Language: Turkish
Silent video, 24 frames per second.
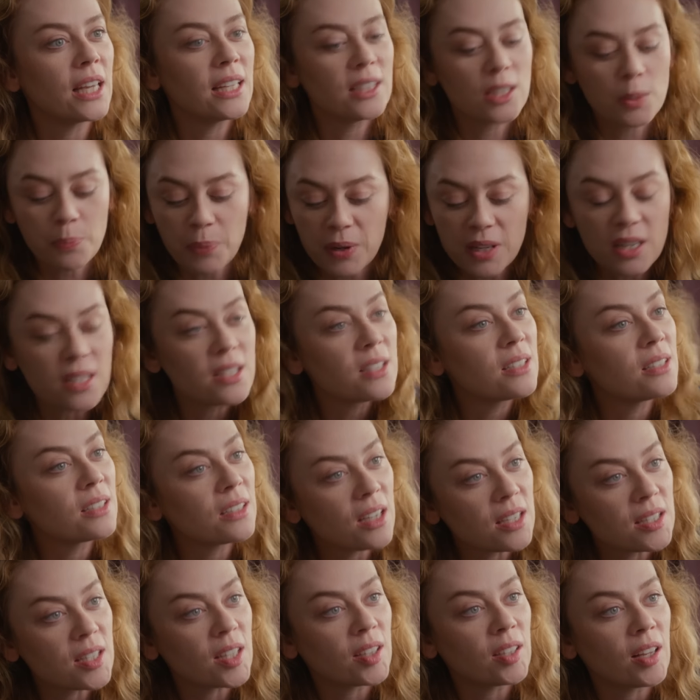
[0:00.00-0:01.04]
kendi parasını
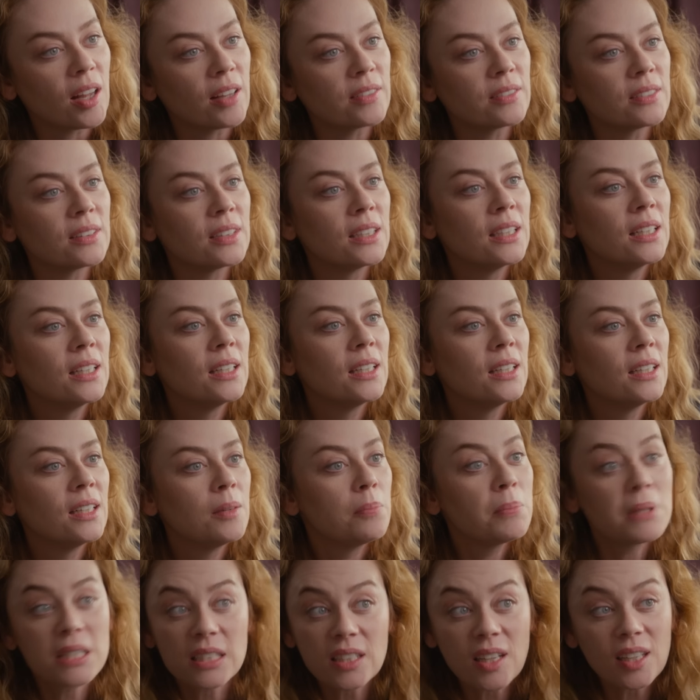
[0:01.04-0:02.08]
kazanan
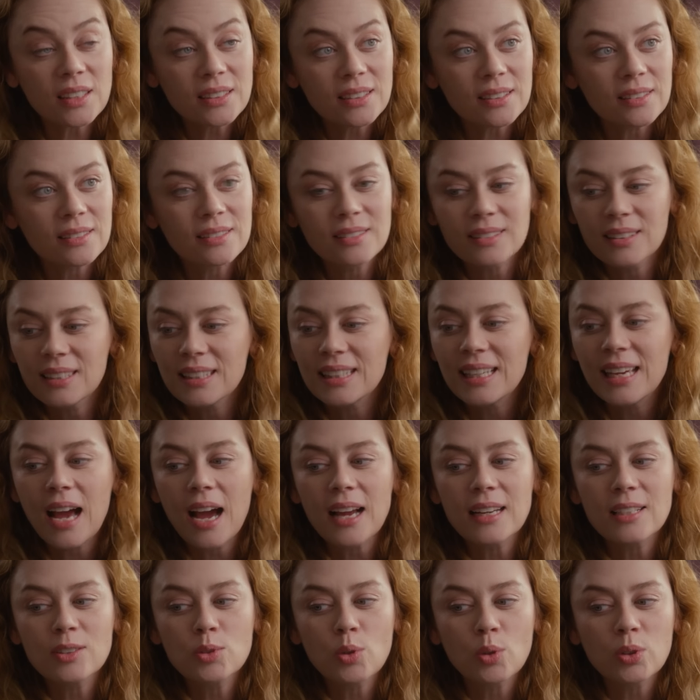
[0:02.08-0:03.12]
bir kadın.
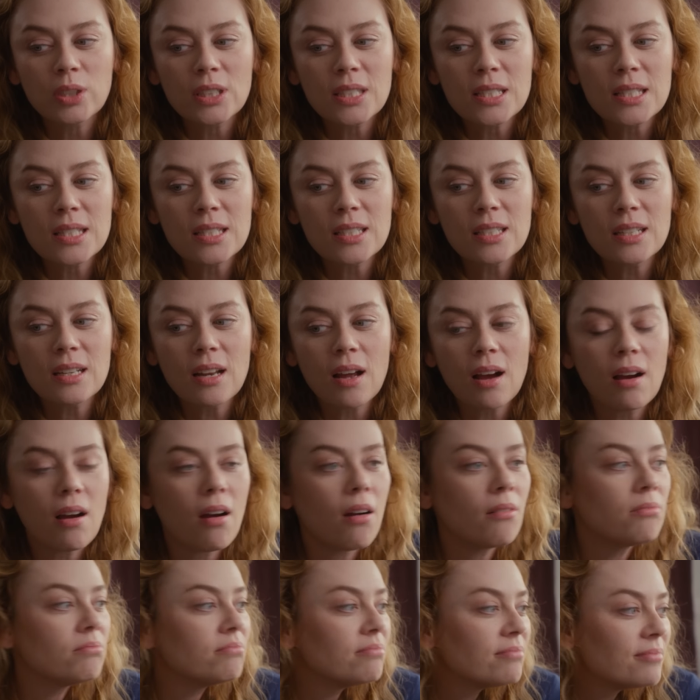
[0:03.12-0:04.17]
Yani dolayısıyla
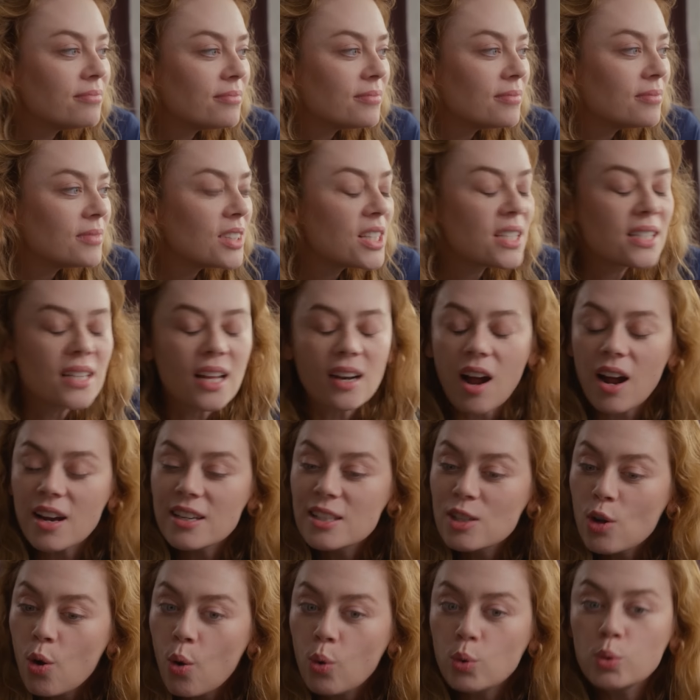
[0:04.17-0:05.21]
ister
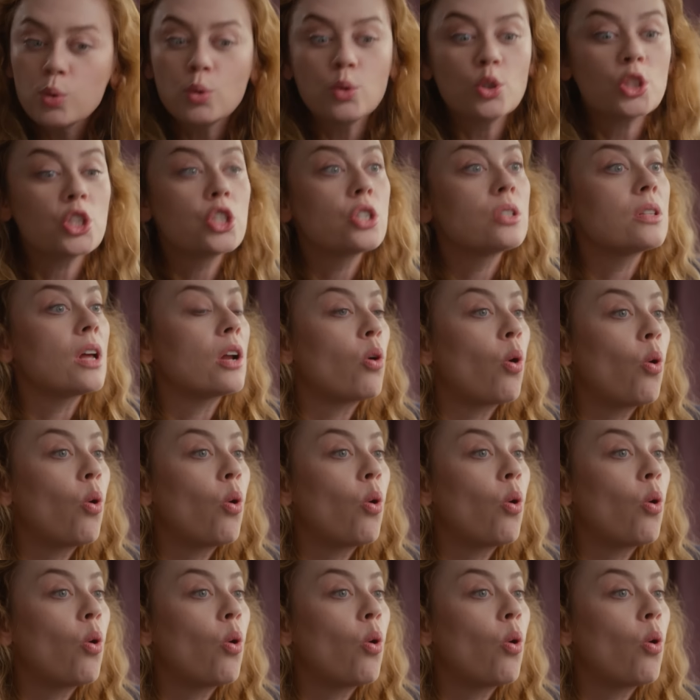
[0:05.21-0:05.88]
anne olur, ister